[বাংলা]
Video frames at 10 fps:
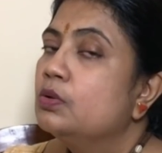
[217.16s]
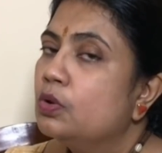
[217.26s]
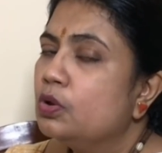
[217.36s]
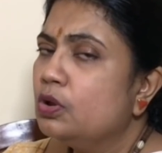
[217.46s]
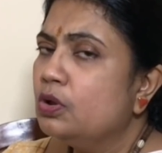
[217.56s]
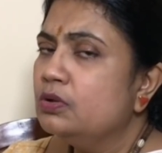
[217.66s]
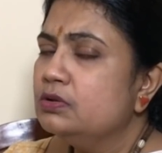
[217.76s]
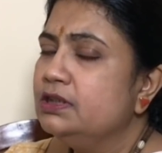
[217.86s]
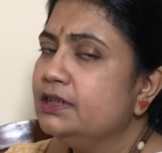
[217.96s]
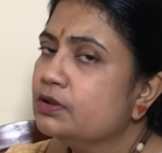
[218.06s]
কোনো
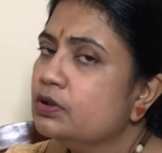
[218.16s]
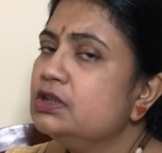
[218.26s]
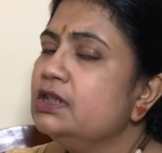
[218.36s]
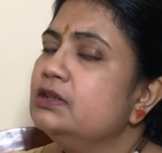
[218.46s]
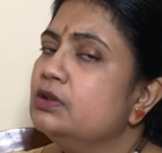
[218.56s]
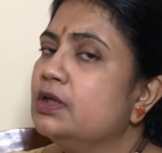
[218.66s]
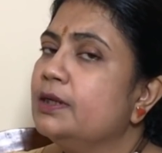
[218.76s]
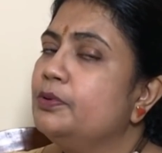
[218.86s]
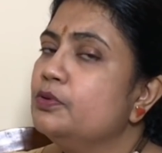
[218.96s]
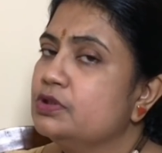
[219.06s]
দীর্ঘদিন ধরে
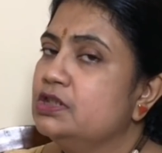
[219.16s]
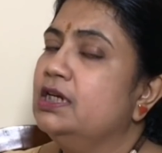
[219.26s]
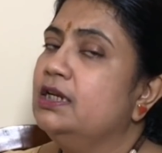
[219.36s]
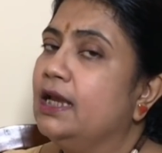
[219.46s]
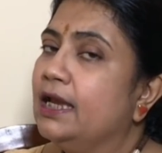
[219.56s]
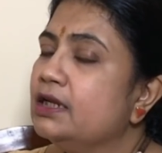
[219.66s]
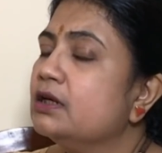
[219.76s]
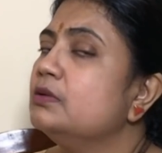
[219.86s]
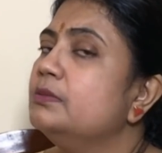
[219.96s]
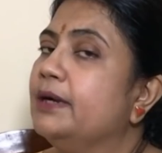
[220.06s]
ভুগছেন
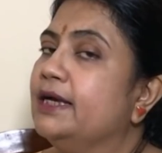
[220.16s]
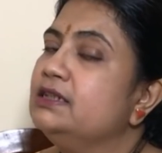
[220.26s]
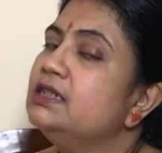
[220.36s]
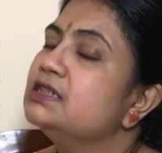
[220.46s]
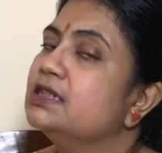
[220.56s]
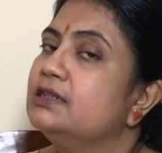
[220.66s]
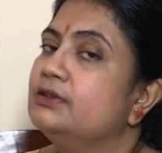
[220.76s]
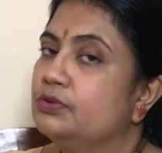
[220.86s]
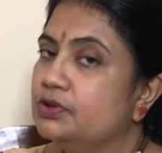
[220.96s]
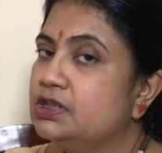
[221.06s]
এইরকম ব্যাধি যাদের
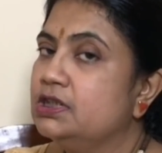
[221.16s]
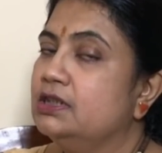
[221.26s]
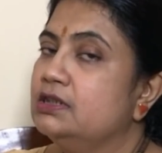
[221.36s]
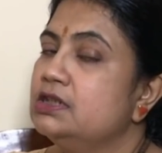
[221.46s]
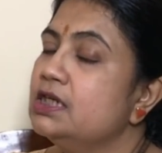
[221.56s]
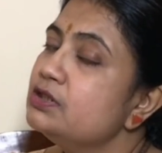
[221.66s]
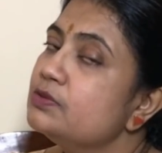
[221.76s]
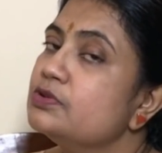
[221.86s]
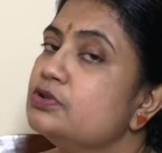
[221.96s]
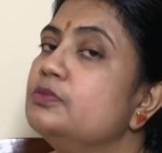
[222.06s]
রয়েছে সেই
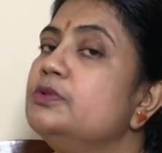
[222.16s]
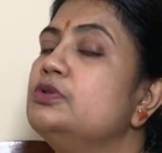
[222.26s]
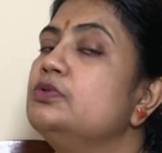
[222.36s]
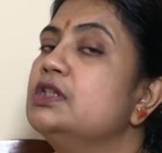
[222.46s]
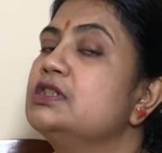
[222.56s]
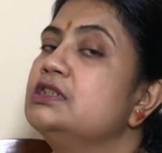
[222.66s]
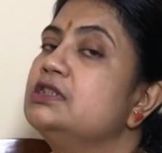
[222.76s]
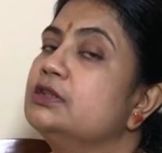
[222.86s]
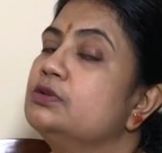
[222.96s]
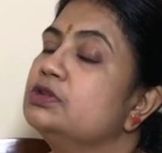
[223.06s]
সমস্ত মিথুন রাশির
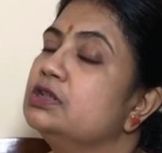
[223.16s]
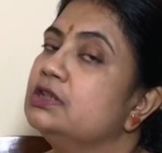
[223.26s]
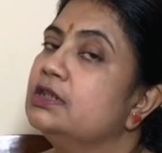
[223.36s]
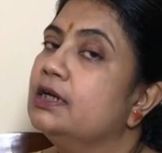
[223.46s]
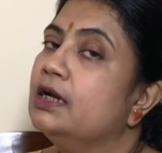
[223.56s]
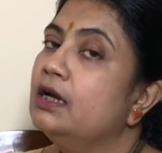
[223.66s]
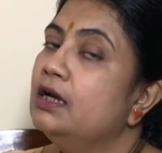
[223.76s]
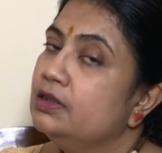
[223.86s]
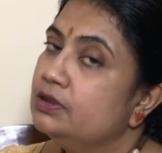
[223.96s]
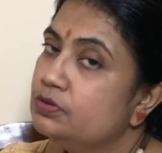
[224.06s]
জাতক জাতিকারা
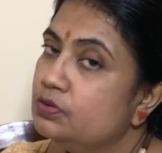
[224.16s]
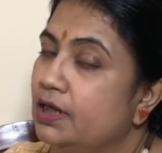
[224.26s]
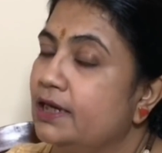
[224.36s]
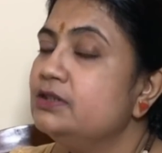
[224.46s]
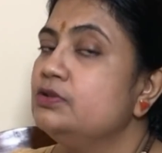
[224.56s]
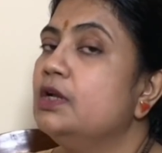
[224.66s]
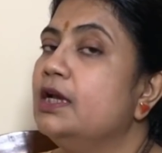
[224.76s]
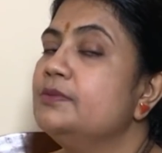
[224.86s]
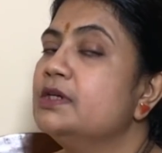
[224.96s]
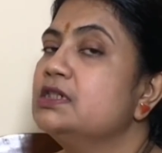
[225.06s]
কিন্তু এই
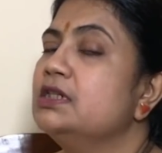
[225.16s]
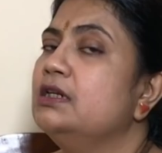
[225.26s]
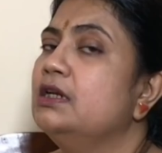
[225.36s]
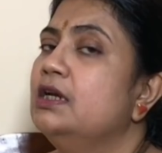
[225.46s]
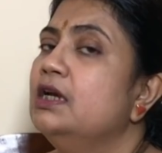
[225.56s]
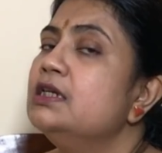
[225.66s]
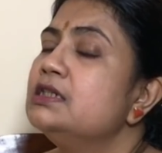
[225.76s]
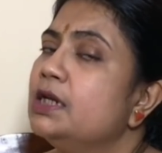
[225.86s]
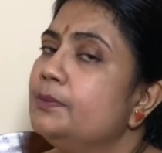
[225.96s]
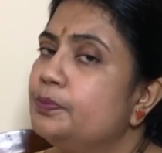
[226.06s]
জুলাই মাসে
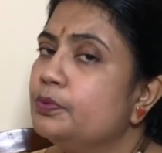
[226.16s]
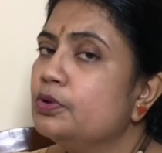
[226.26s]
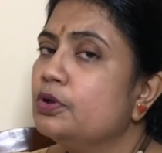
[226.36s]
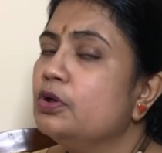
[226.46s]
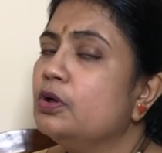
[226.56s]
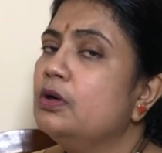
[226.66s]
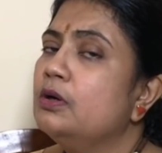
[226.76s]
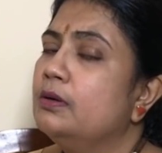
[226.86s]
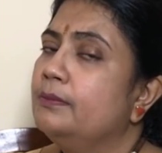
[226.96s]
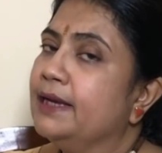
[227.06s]
সেই পুরনো
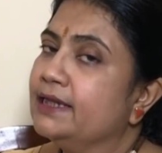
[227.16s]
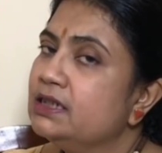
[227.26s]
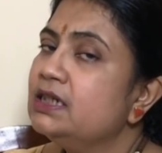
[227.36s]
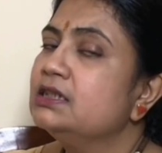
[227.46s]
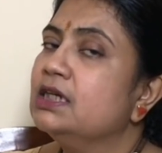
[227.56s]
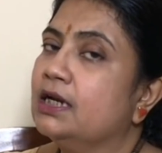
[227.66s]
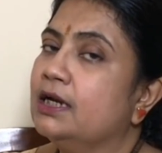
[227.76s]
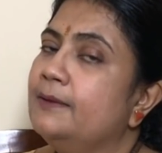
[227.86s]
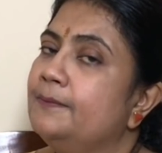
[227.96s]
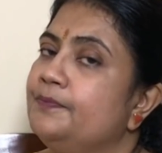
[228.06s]
ব্যাধির
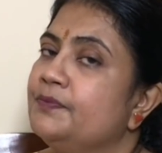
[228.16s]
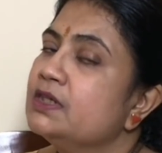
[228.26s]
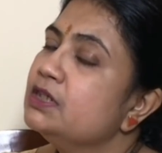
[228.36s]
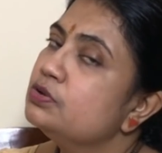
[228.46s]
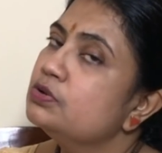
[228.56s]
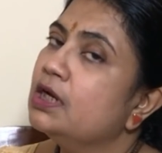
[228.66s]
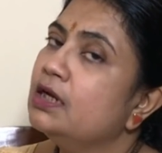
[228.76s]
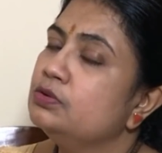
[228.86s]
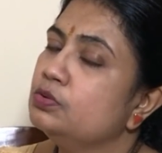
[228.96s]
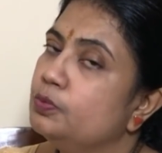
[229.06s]
দ্বারা কিছুটা
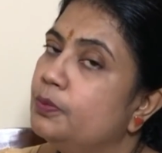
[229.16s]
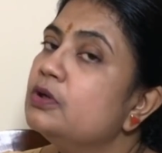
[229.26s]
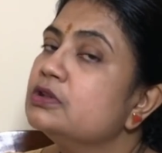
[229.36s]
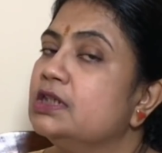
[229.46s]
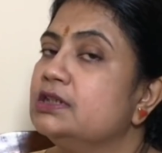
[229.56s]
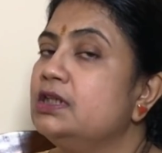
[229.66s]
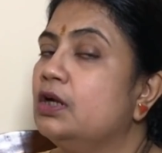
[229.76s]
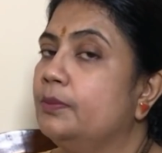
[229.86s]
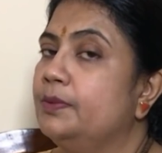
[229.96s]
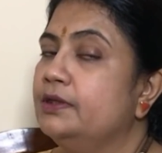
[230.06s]
দুর্ভোগ তাদের
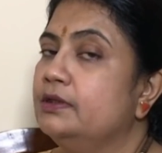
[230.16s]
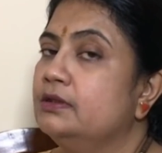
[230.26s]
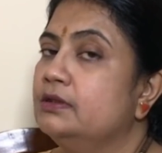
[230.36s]
হবে